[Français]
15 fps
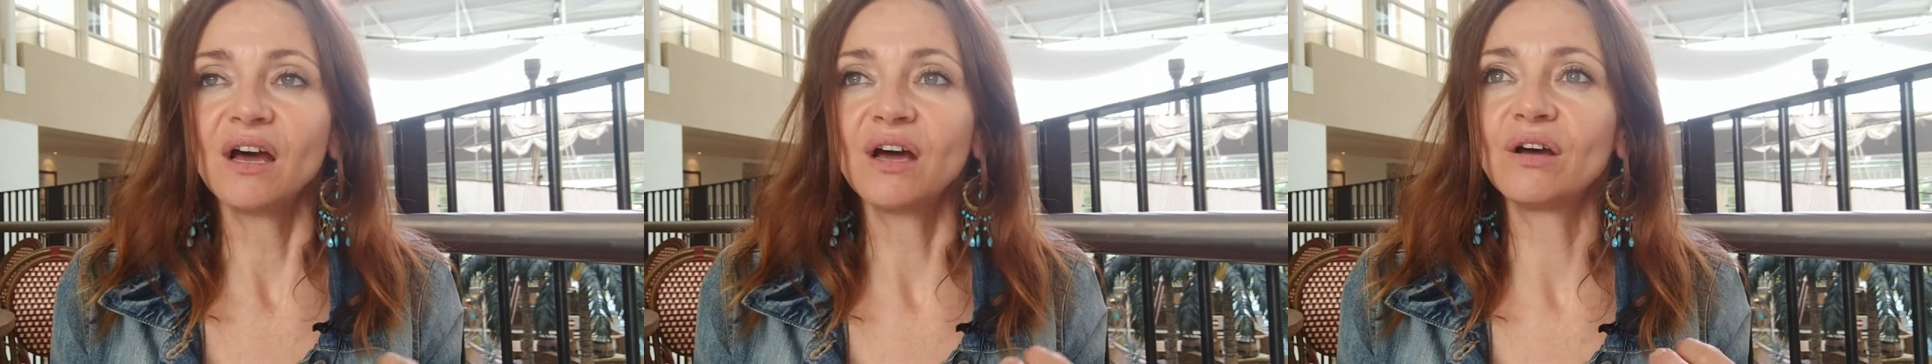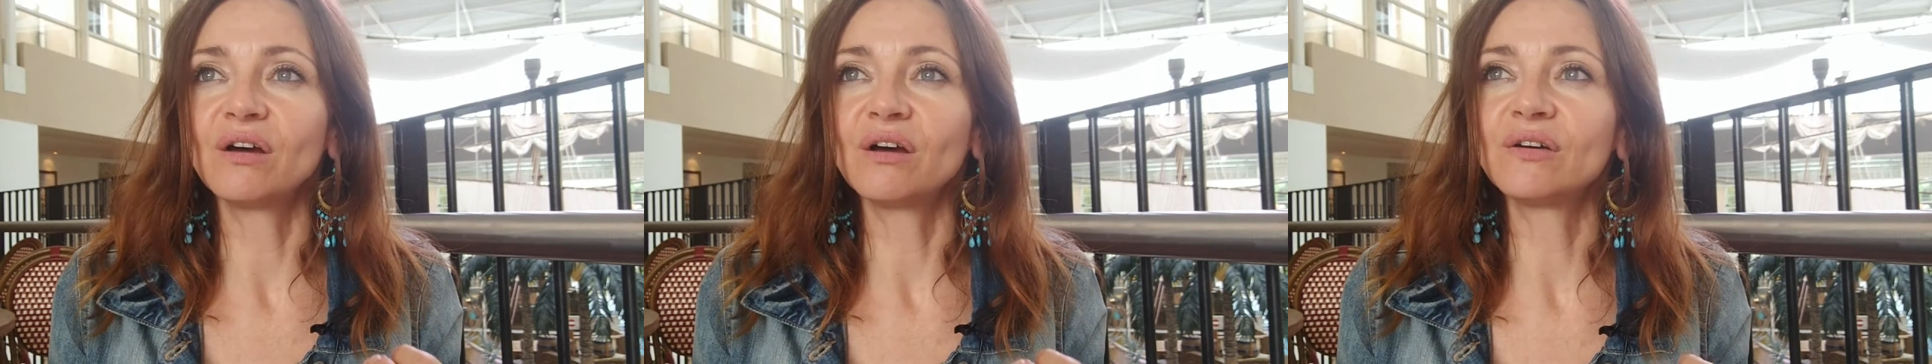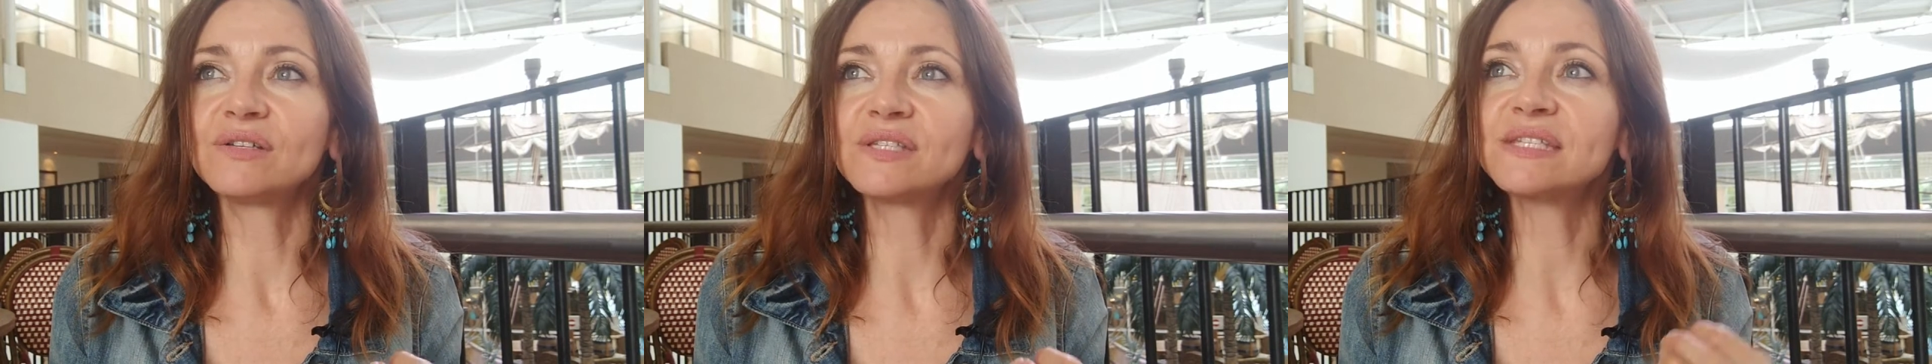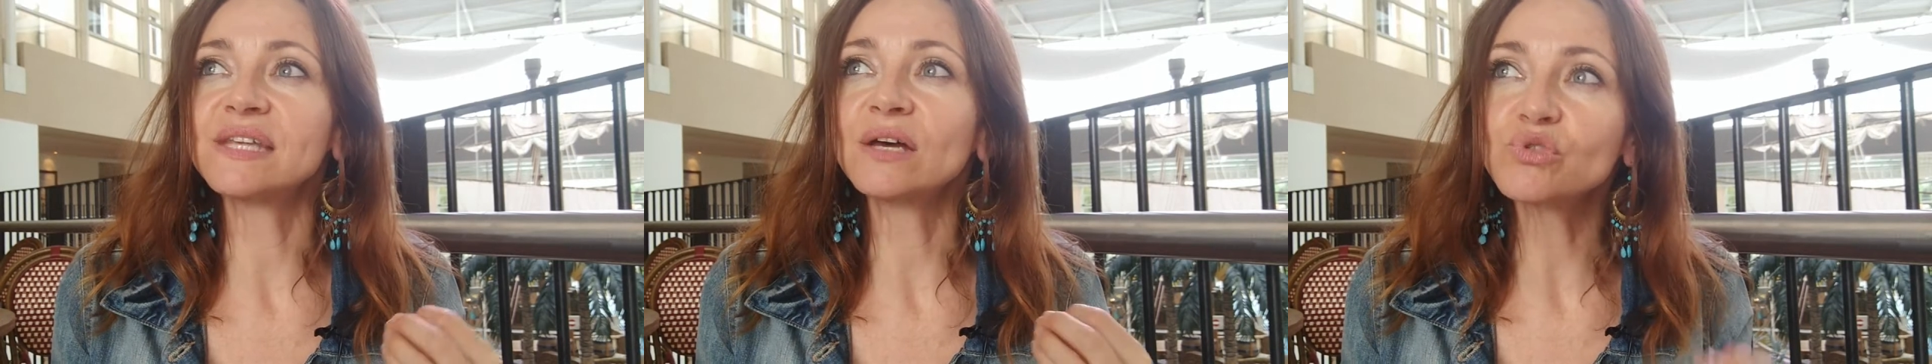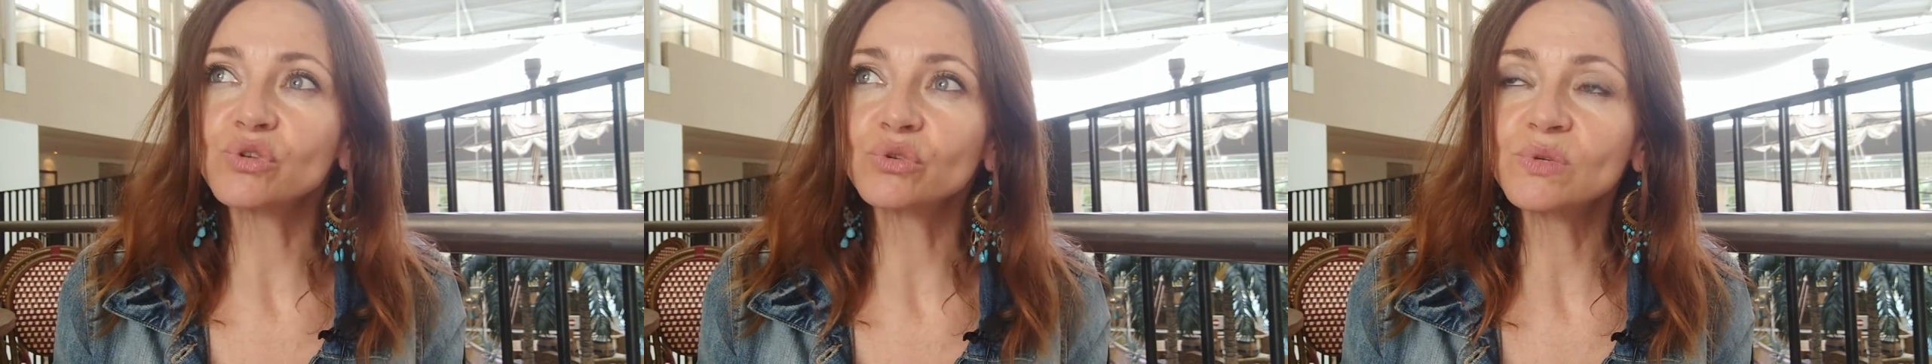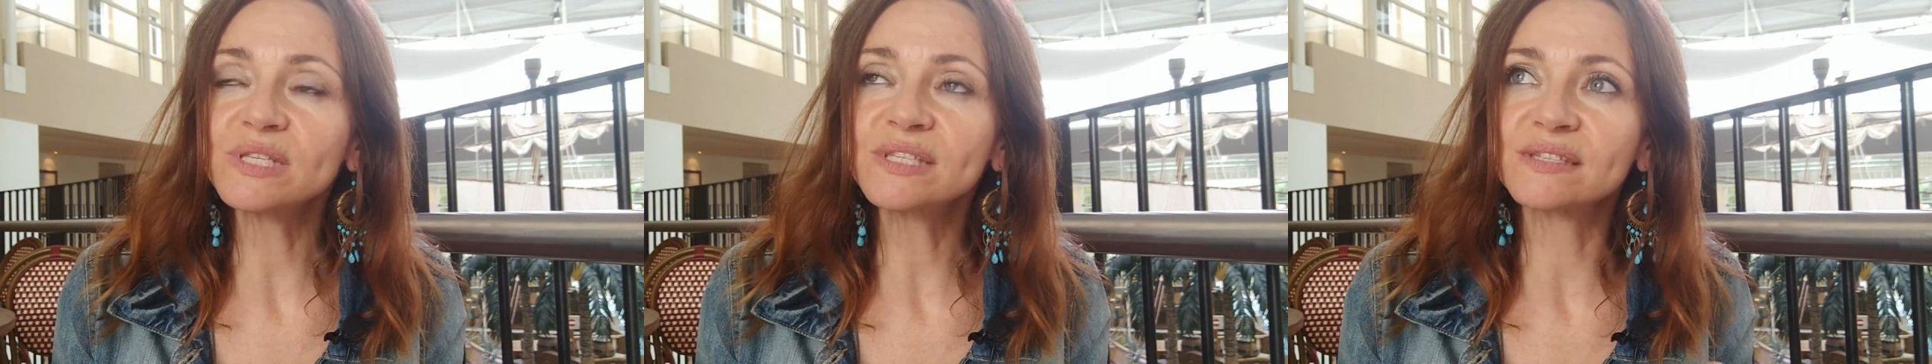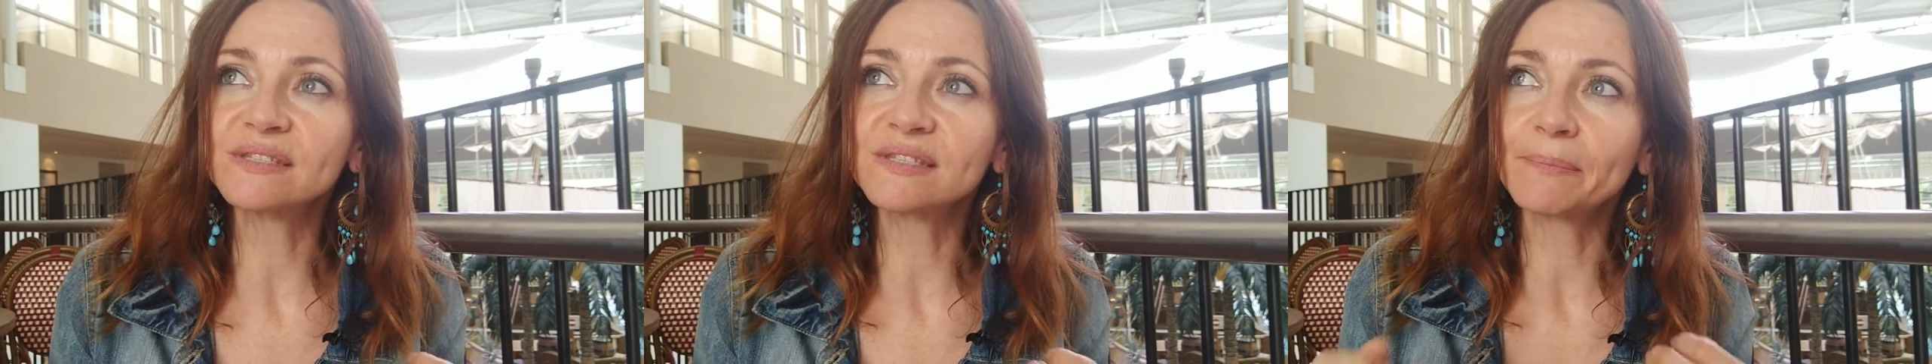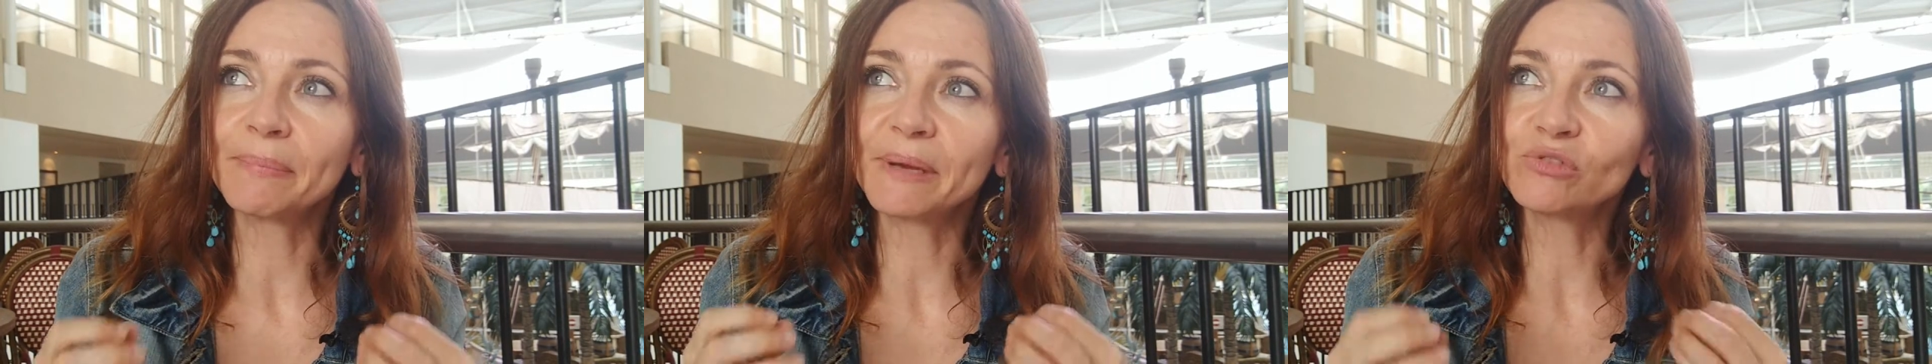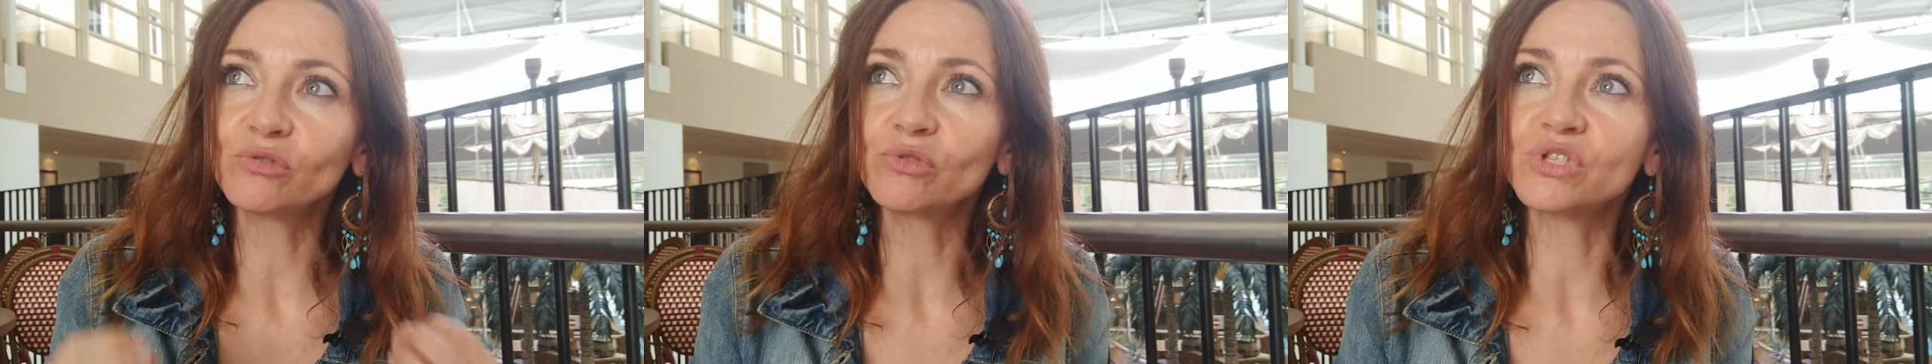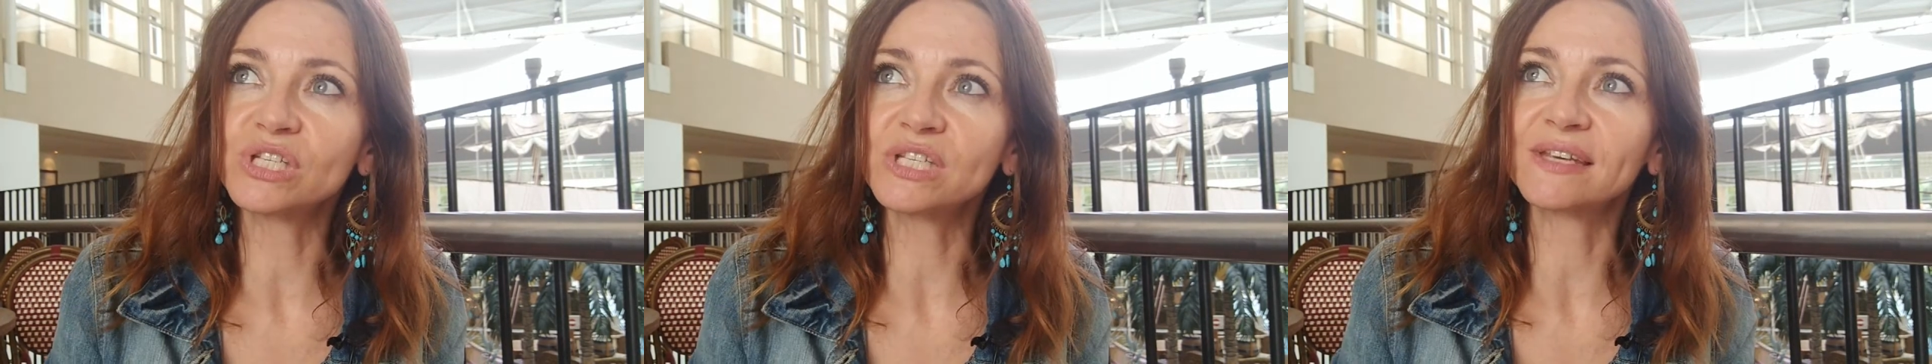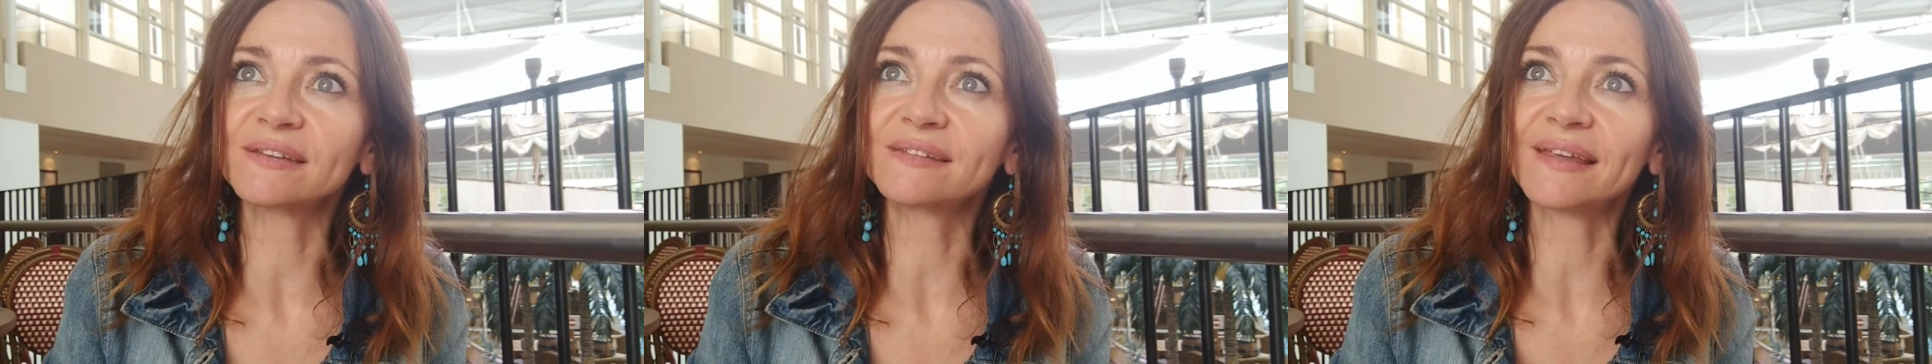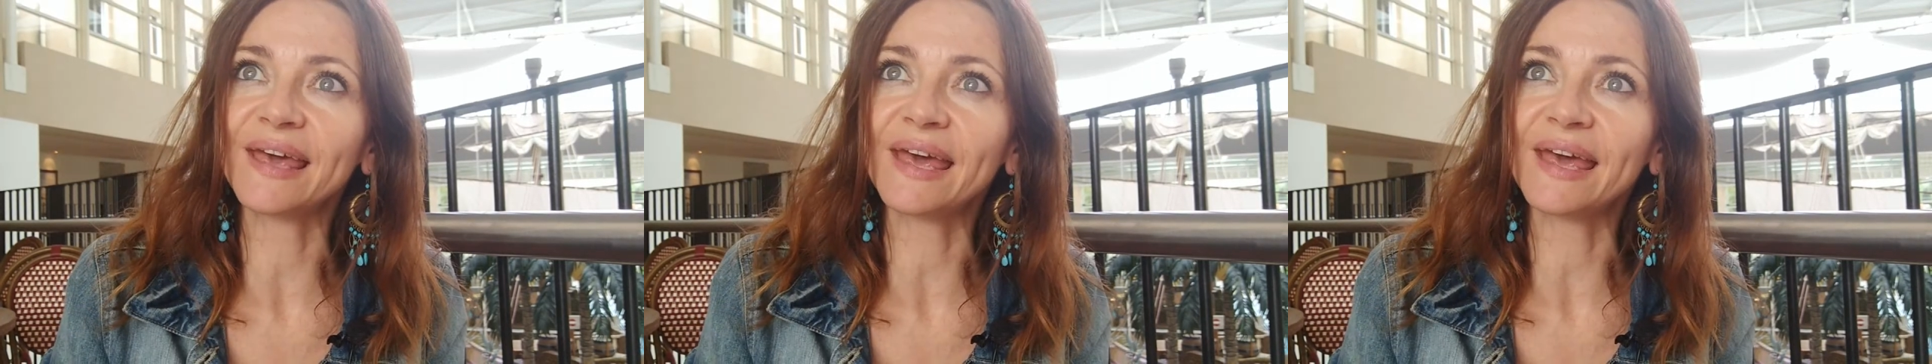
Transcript: Euh, c'est ça aujourd'hui, c'est une pathologie qui est